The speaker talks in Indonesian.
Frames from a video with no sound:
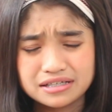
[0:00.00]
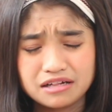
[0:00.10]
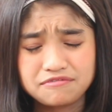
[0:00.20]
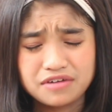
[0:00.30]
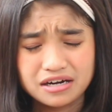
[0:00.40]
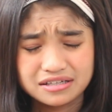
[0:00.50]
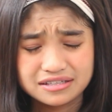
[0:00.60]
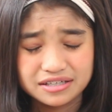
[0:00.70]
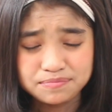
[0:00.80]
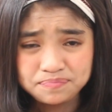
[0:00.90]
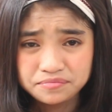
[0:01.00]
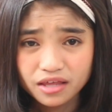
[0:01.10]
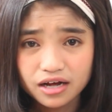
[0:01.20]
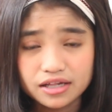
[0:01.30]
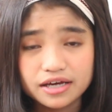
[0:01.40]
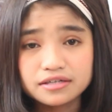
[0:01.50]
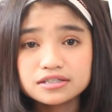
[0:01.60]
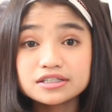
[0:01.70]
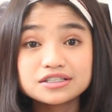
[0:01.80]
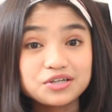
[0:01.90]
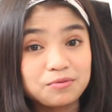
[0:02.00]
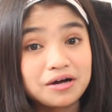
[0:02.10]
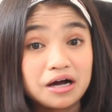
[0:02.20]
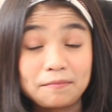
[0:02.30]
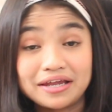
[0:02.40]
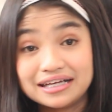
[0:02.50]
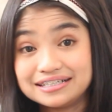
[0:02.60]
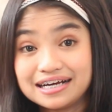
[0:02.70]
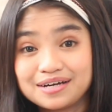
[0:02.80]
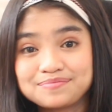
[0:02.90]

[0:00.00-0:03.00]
self quarantine kalian di rumah ngapain aja?